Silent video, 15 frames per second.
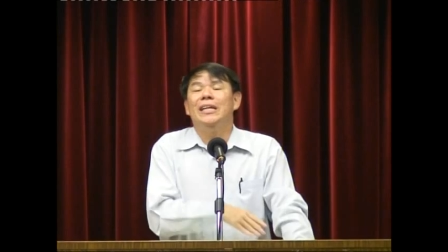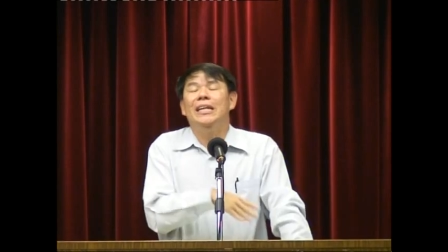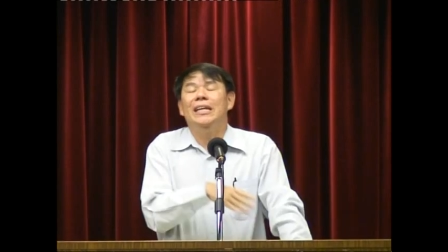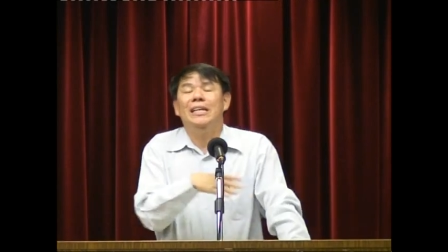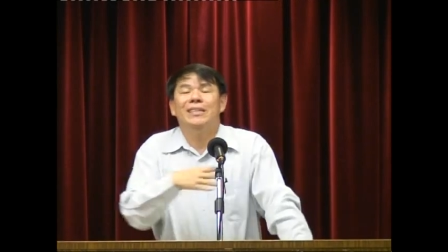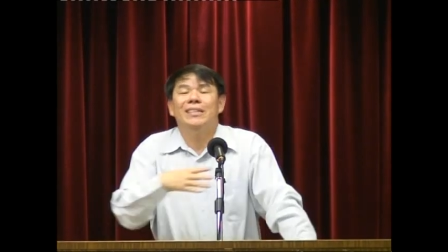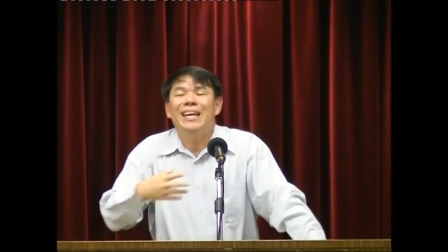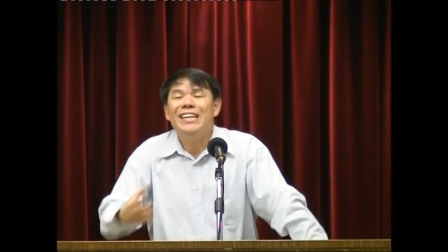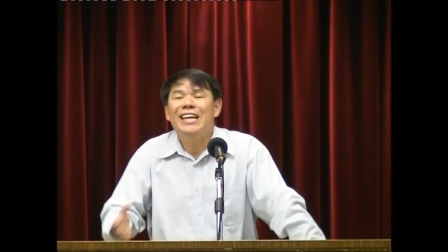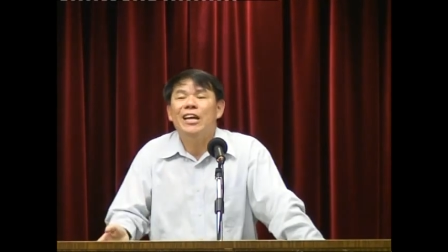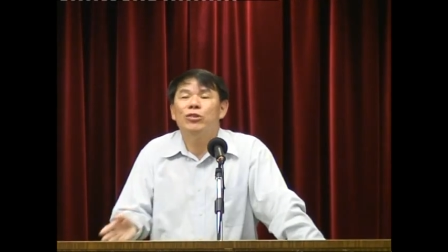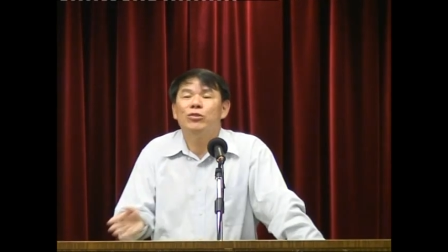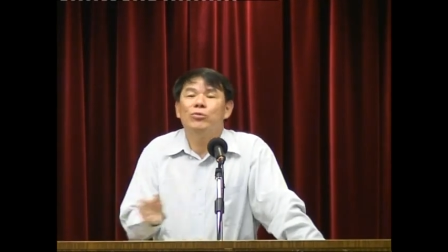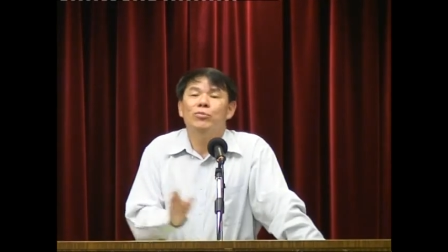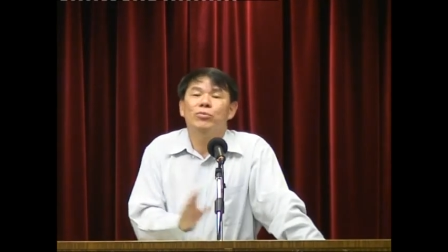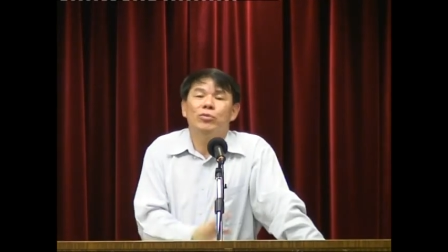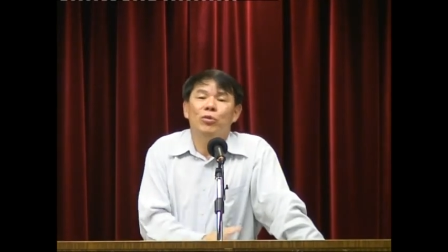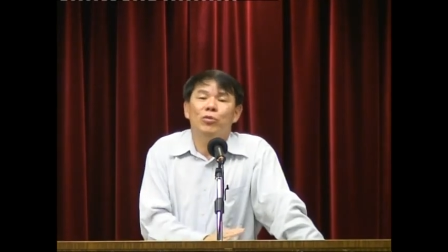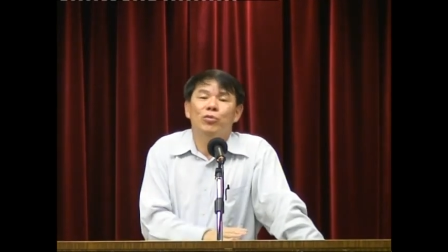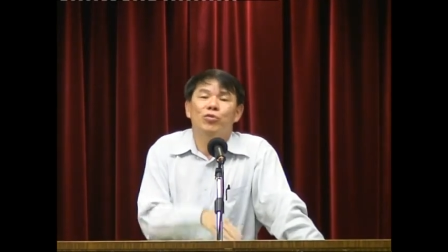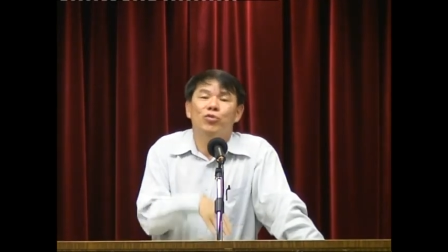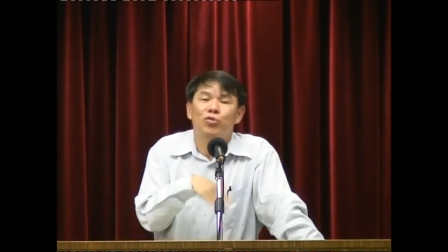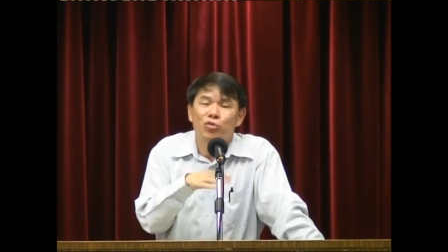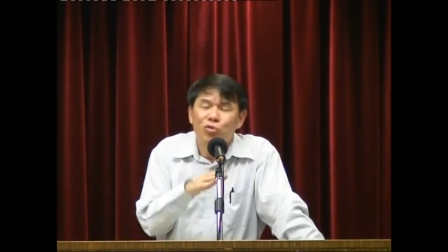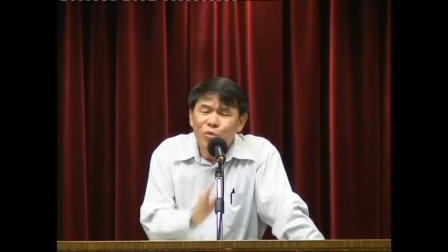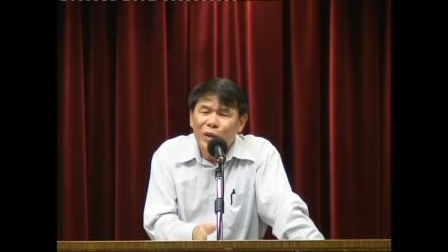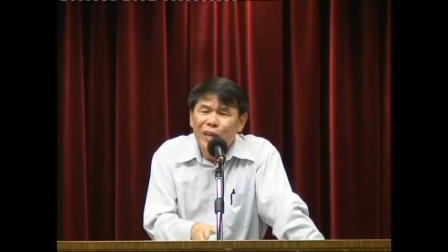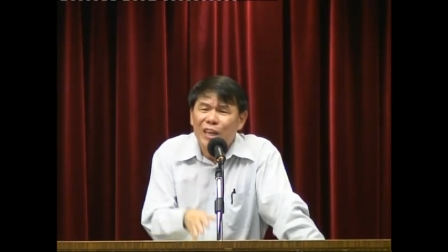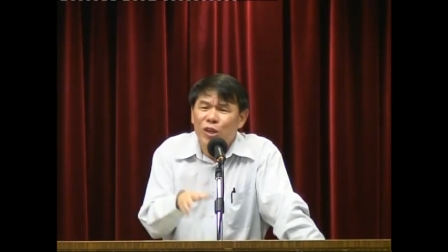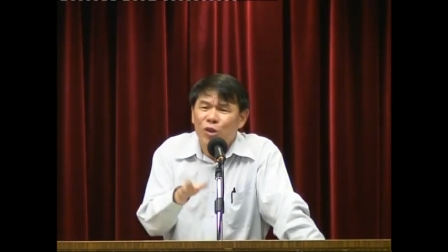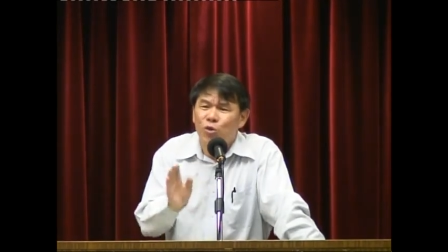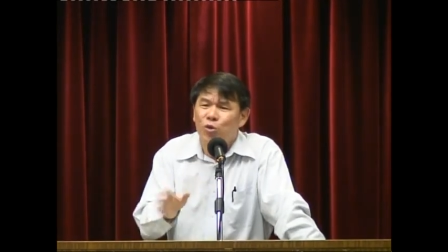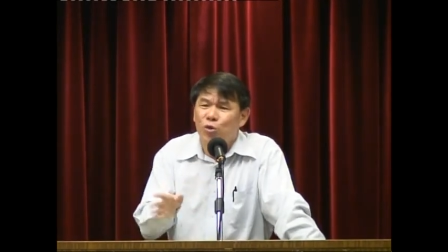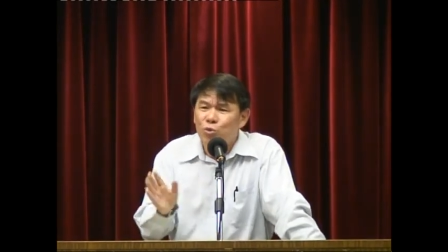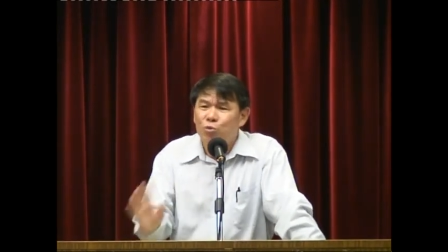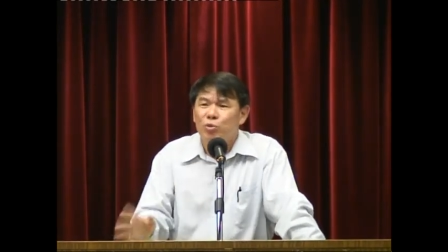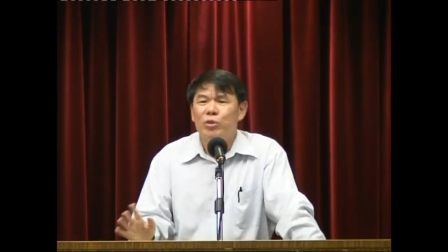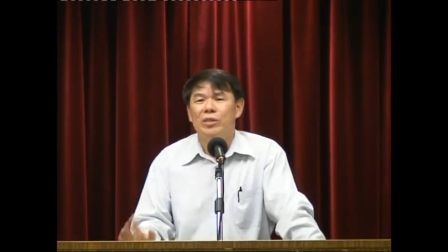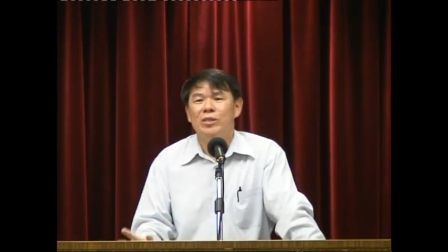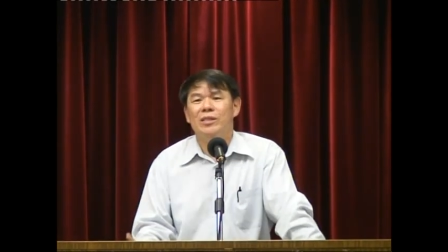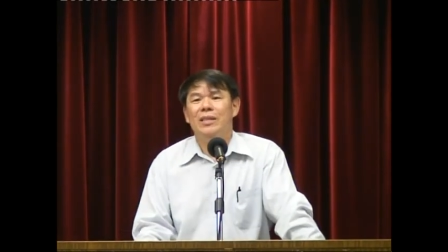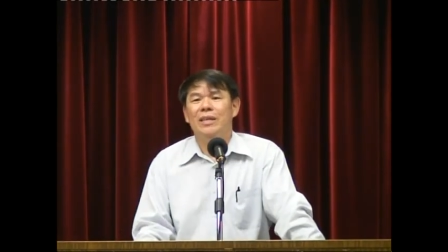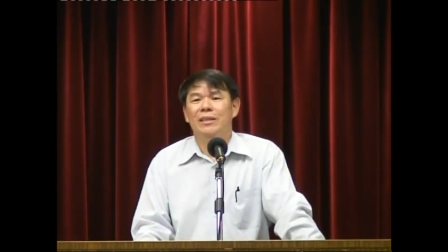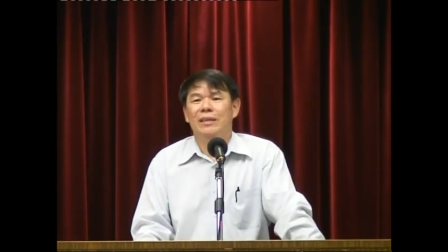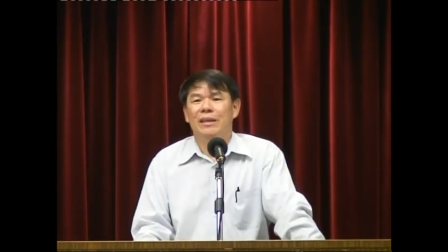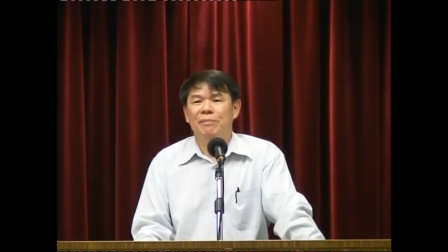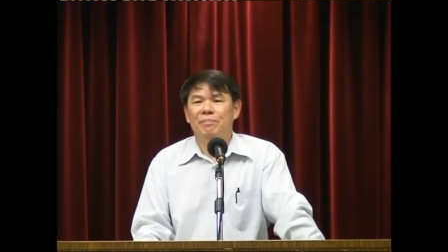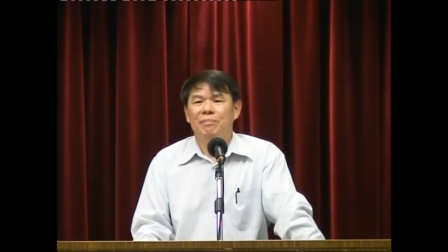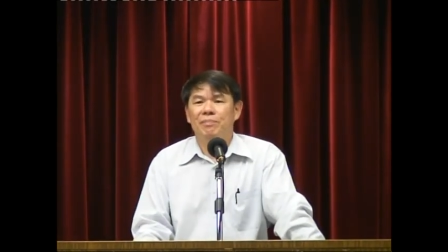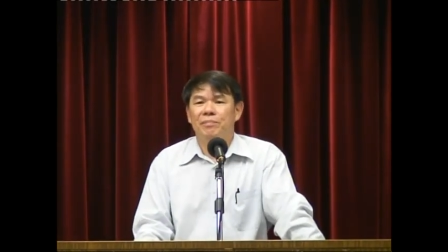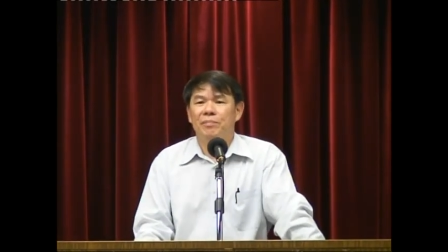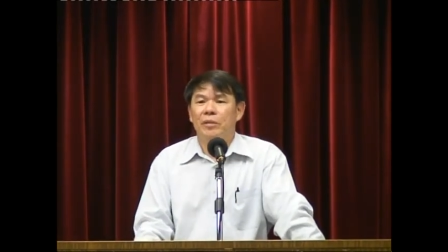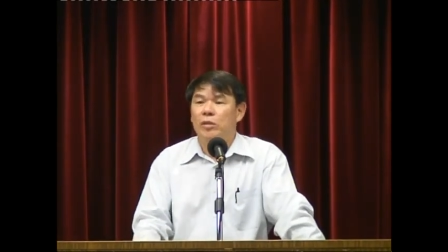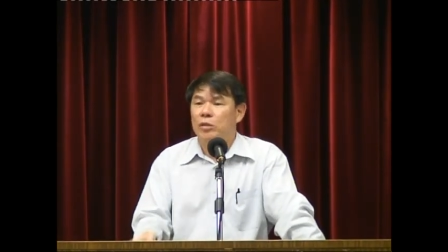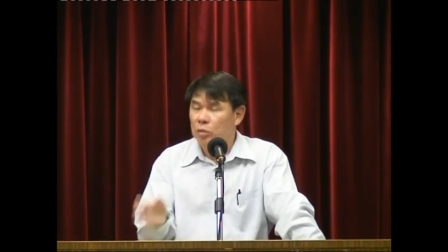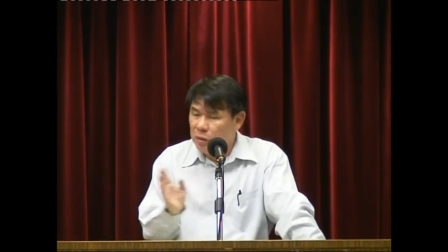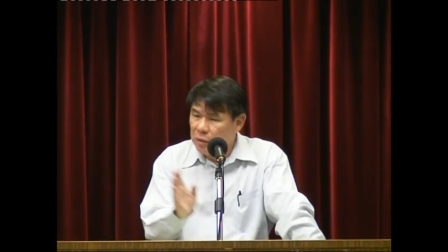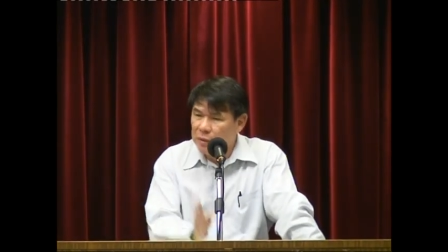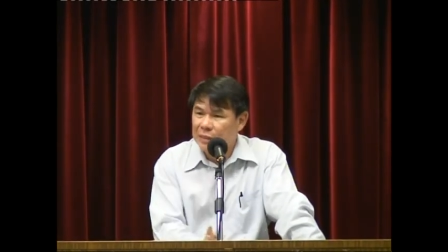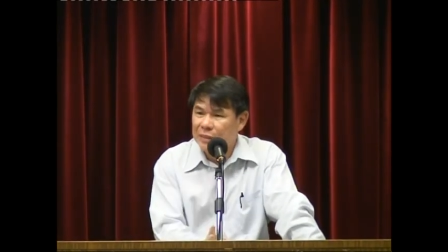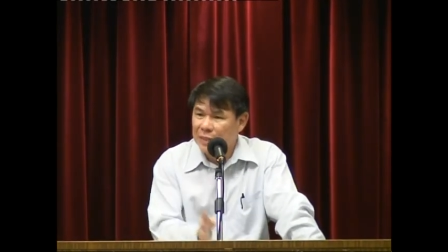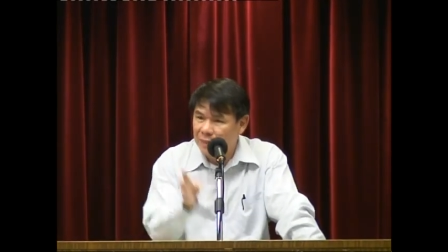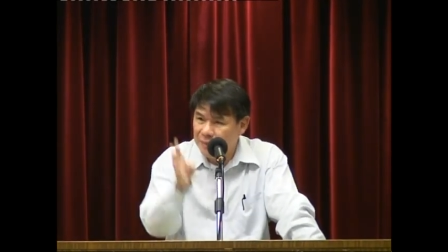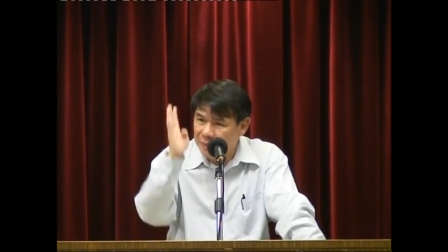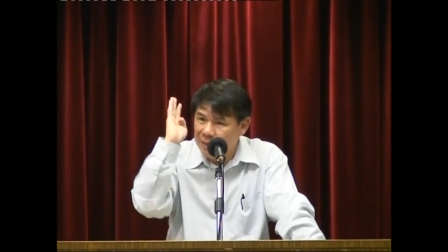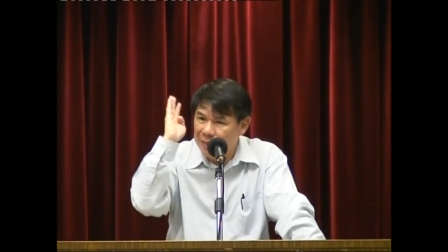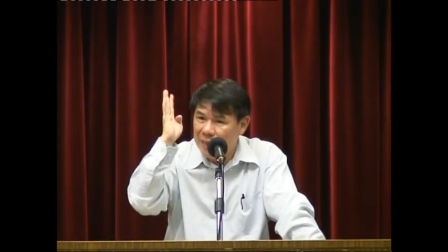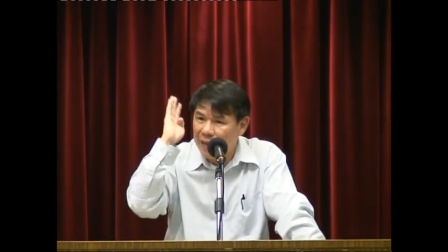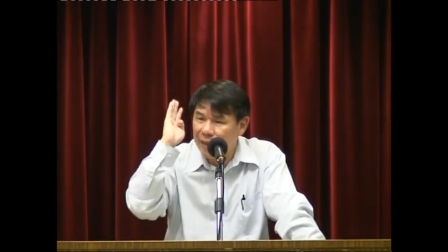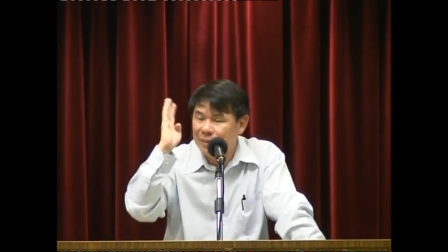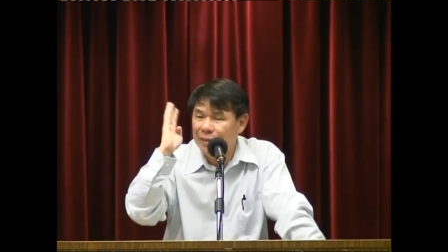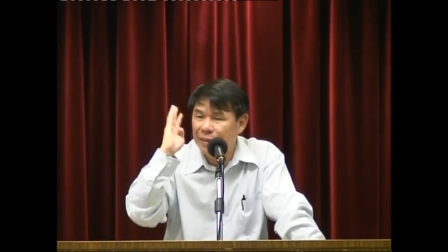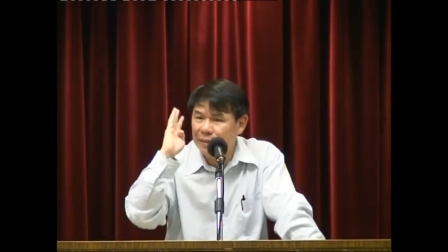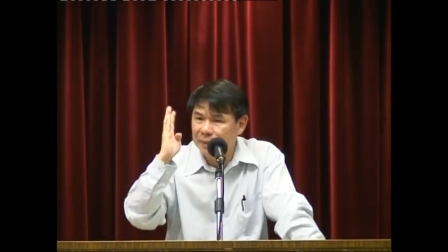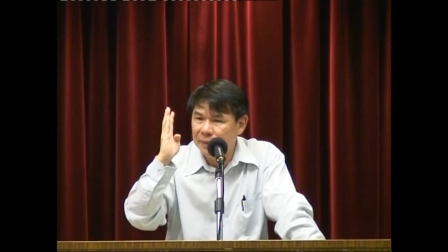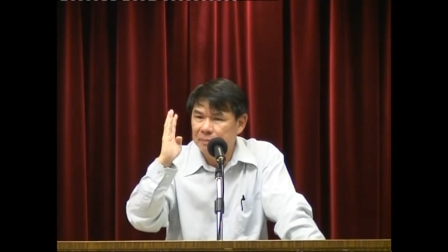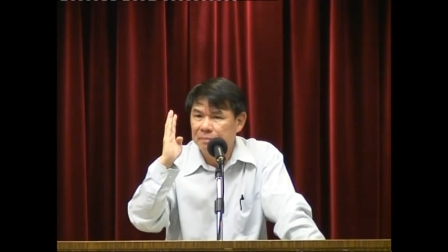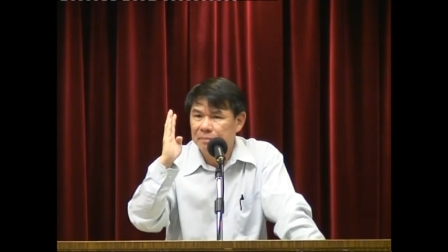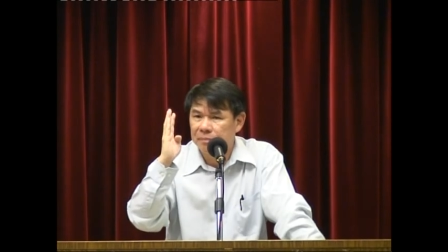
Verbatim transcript: 以赛亚书中最有故事性的，就是这四章的圣经，